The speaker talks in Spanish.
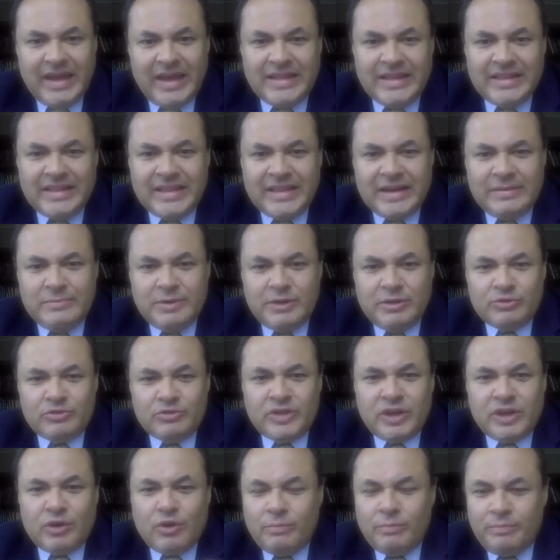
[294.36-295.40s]
en términos
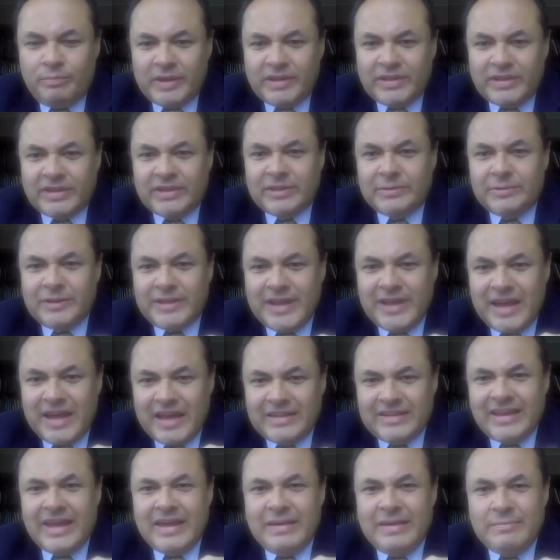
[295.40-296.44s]
de
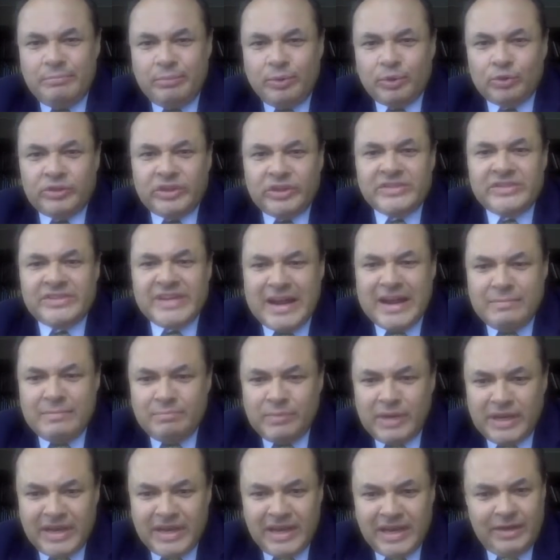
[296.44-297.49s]
competitividad en potencial
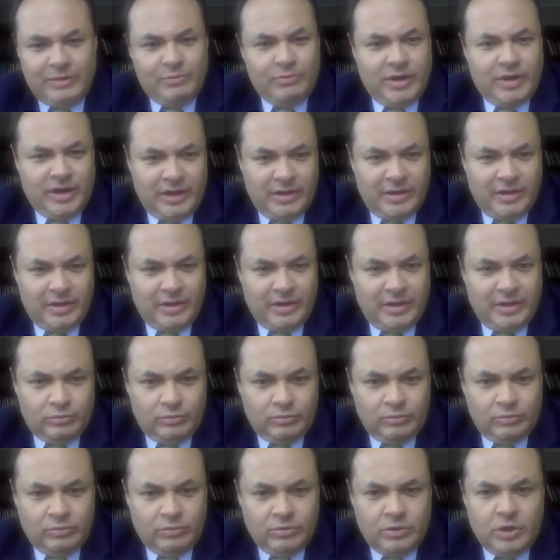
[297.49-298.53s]
minero en el mundo.
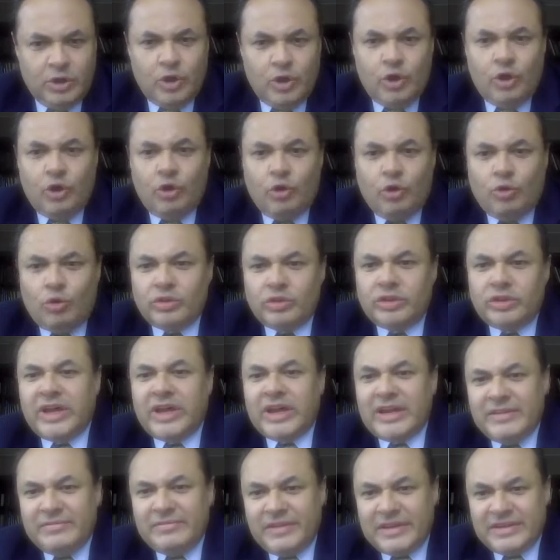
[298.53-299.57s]
Con
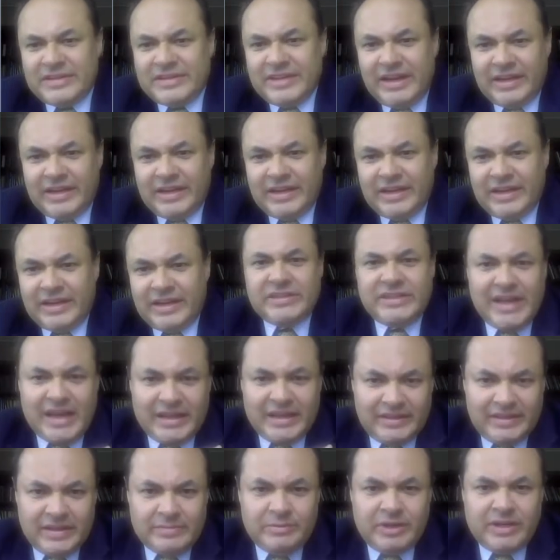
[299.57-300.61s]
tarifas de
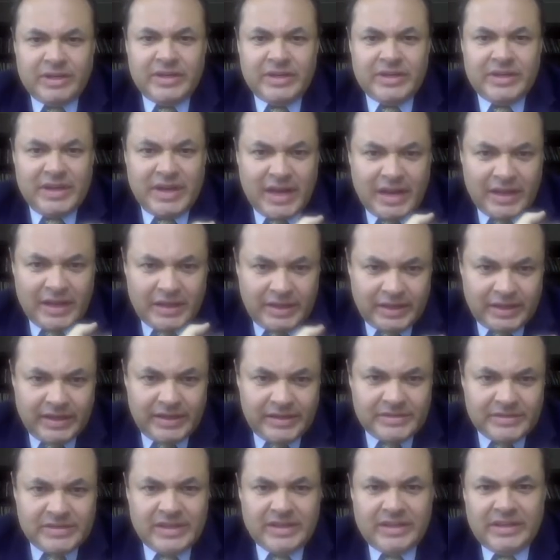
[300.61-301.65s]
electricidad, la minería
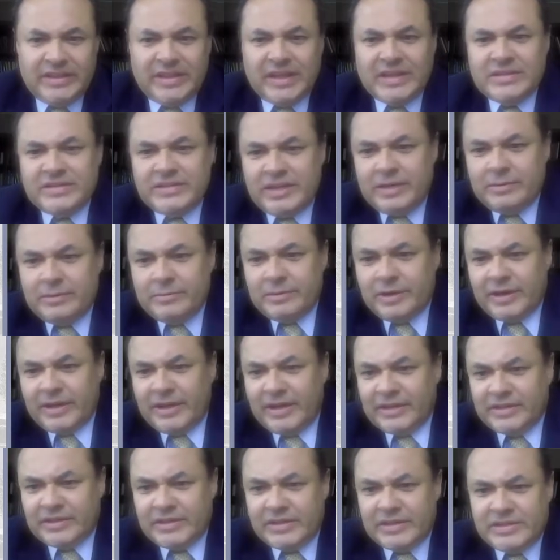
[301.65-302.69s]
es intensiva en
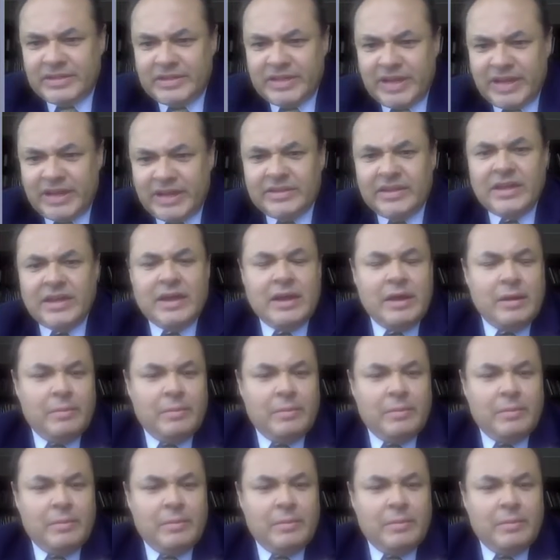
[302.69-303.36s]
electricidad,